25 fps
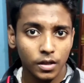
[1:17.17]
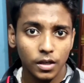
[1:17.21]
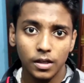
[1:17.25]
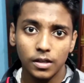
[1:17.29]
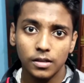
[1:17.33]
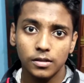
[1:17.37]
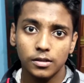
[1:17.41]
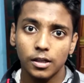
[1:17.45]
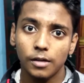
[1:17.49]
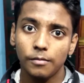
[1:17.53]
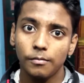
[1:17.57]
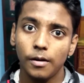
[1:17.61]

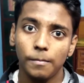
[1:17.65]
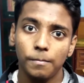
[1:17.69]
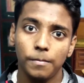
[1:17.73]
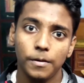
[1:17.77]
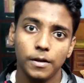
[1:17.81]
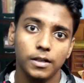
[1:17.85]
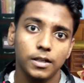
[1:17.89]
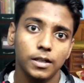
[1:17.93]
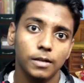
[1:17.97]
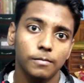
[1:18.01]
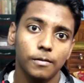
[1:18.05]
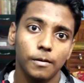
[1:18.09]
इन सब का
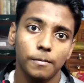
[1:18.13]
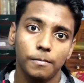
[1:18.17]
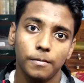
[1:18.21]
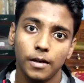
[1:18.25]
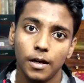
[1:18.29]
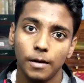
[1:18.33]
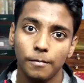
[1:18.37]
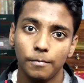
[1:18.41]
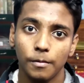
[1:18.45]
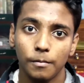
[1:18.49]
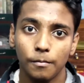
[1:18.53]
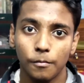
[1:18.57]
पेटीएम अपने
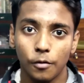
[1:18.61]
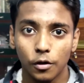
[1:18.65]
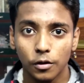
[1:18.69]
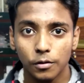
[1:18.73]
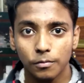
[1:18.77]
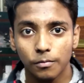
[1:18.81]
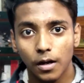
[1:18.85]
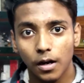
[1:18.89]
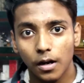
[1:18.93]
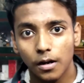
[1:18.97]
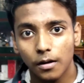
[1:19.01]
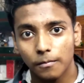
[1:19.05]
यहाँ पे बहुत
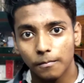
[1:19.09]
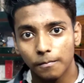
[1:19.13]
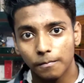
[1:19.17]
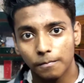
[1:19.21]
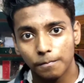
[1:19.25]
बड़ा